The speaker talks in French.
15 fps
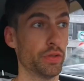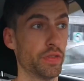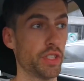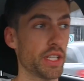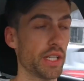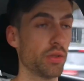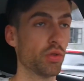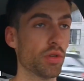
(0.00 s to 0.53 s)

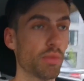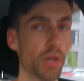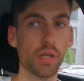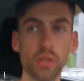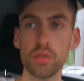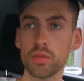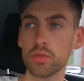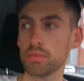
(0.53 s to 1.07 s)
Fait tout le
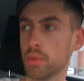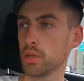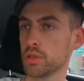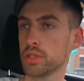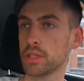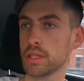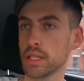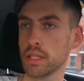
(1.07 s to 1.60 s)
monde, mon
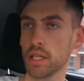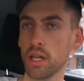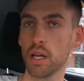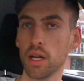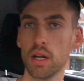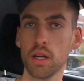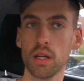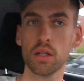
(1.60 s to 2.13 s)
dieu
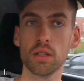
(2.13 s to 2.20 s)
Seigneur.